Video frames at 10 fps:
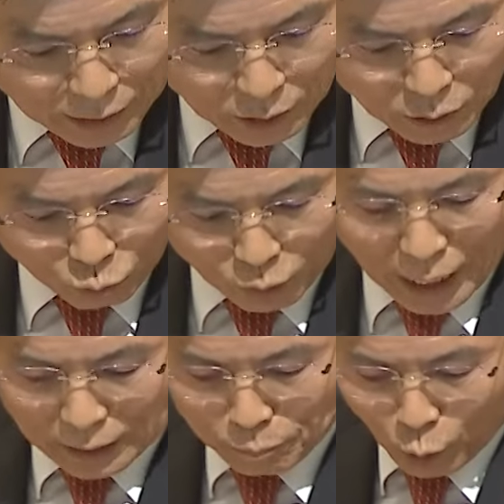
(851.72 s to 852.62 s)
泣き
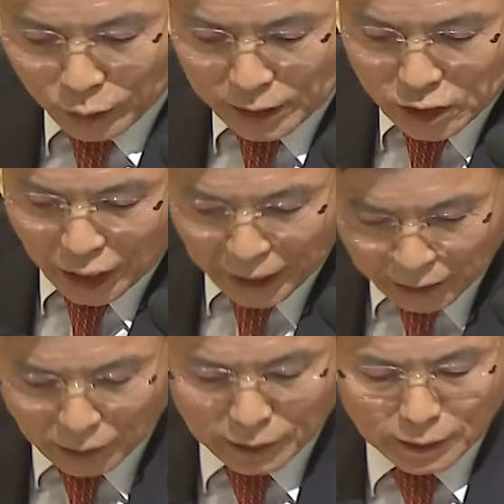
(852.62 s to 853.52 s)
ながらでも行
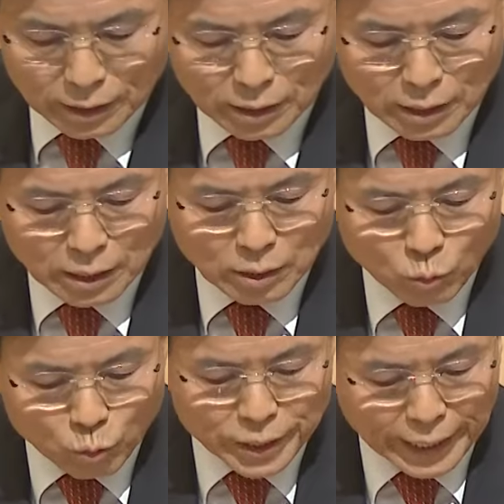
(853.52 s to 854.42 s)
けと言っていま
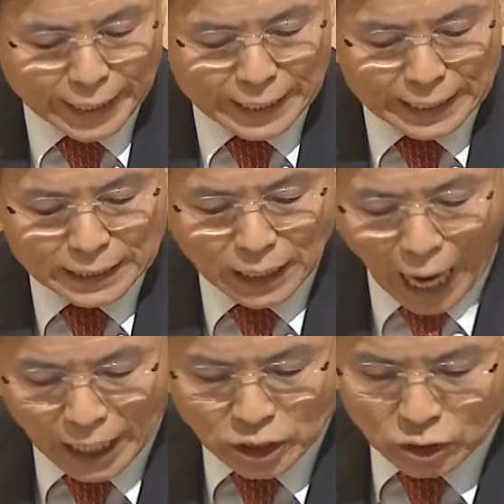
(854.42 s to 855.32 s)
す目に
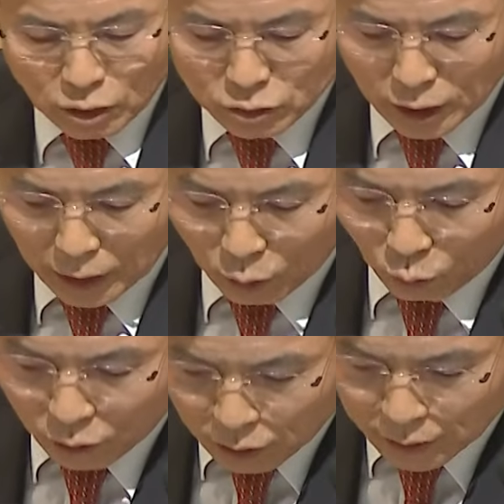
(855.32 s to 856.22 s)
見えない世界
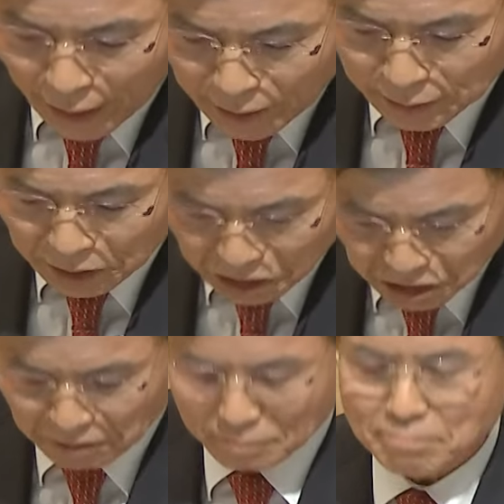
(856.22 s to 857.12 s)
を
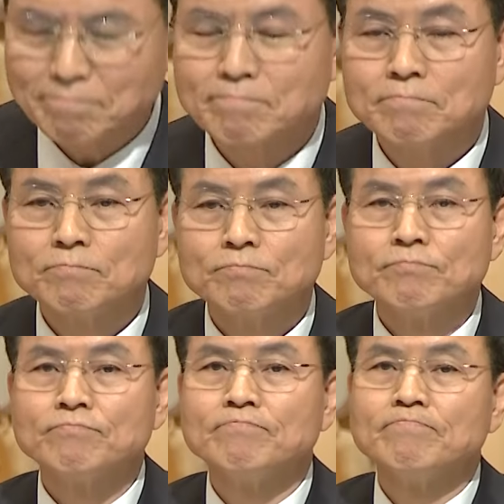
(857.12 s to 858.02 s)
私たちの
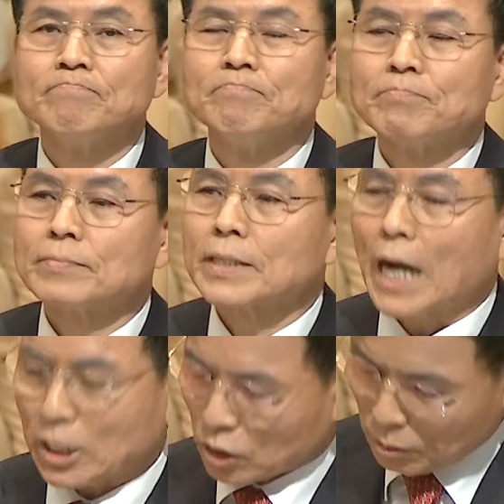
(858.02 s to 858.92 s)
目に見え
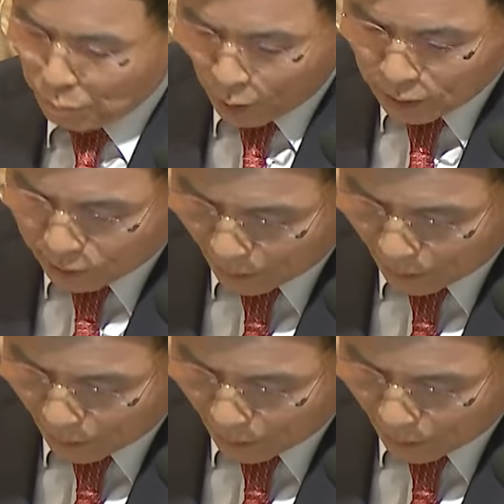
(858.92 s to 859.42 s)
る世界